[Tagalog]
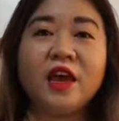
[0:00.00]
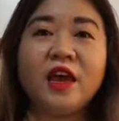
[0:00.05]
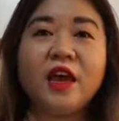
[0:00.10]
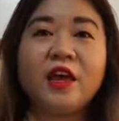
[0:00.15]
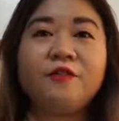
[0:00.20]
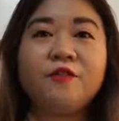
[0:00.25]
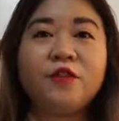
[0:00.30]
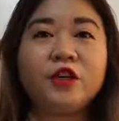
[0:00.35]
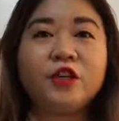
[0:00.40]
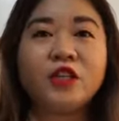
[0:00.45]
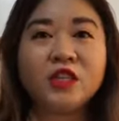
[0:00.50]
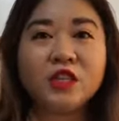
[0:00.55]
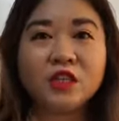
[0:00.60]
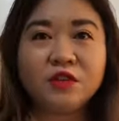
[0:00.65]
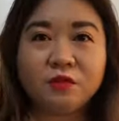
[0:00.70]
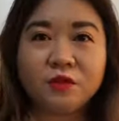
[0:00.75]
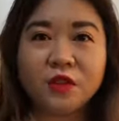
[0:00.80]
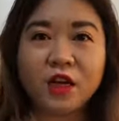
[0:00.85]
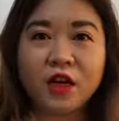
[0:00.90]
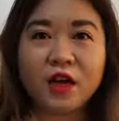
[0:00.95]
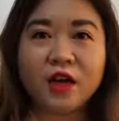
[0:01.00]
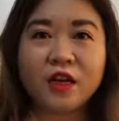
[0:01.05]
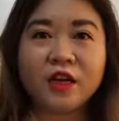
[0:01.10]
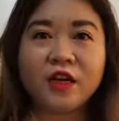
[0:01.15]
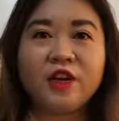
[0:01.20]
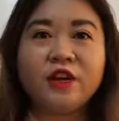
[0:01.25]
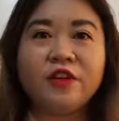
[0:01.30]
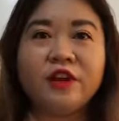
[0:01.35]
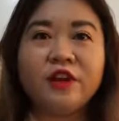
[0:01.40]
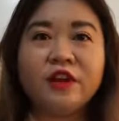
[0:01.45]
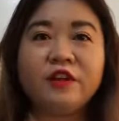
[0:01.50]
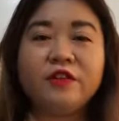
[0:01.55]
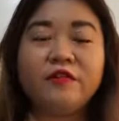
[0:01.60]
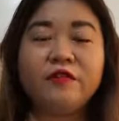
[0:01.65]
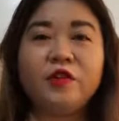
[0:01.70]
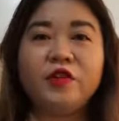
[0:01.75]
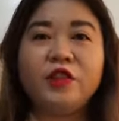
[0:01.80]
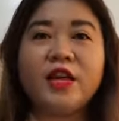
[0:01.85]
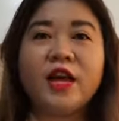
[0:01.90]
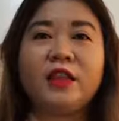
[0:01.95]
And for this vlog,
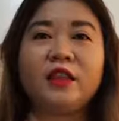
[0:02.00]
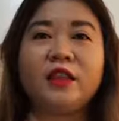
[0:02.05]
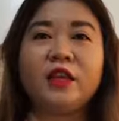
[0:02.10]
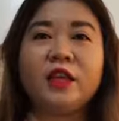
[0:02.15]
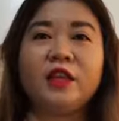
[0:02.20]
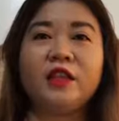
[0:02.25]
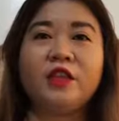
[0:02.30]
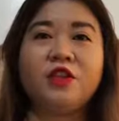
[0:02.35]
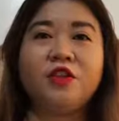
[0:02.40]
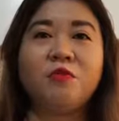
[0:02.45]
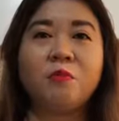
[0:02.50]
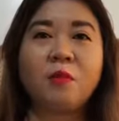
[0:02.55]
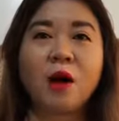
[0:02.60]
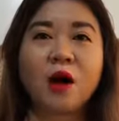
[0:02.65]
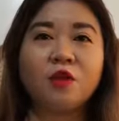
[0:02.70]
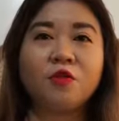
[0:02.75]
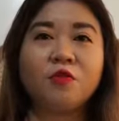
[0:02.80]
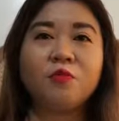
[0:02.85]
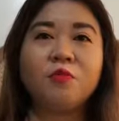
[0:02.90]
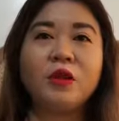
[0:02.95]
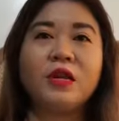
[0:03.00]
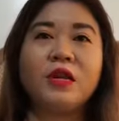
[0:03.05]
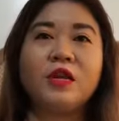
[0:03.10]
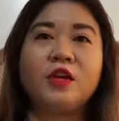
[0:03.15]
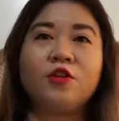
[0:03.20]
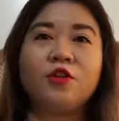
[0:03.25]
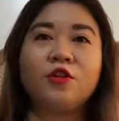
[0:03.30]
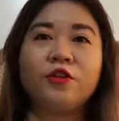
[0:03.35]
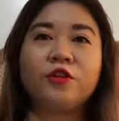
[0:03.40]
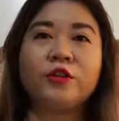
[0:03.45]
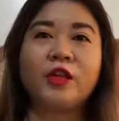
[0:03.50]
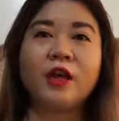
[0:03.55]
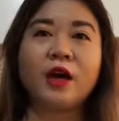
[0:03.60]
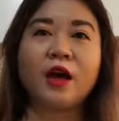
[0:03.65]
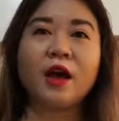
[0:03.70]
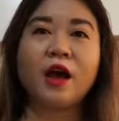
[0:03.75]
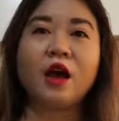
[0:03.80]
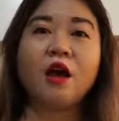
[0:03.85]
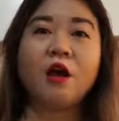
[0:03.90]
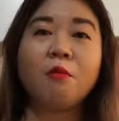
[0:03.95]
i-review natin yung bagong bili ko
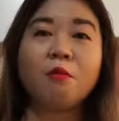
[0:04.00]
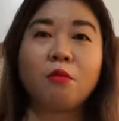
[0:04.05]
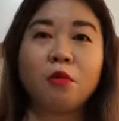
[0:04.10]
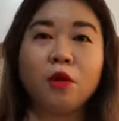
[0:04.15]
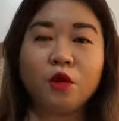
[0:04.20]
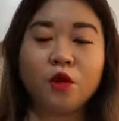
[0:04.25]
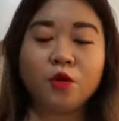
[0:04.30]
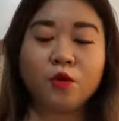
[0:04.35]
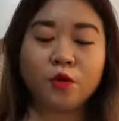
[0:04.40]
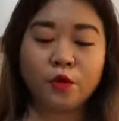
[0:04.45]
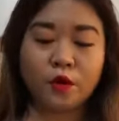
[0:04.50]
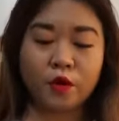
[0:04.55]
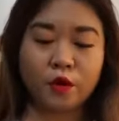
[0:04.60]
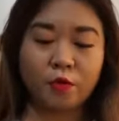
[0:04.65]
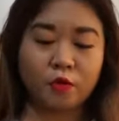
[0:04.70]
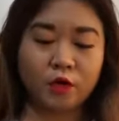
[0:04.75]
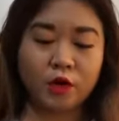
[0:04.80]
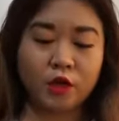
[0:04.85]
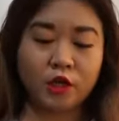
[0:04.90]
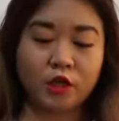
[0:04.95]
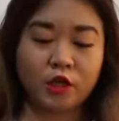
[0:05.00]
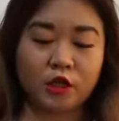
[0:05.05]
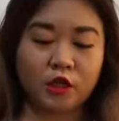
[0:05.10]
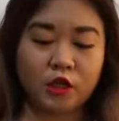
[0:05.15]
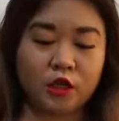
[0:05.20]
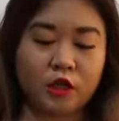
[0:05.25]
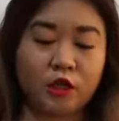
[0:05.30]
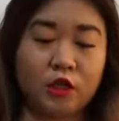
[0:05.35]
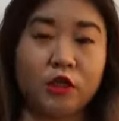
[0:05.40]
na blower brush.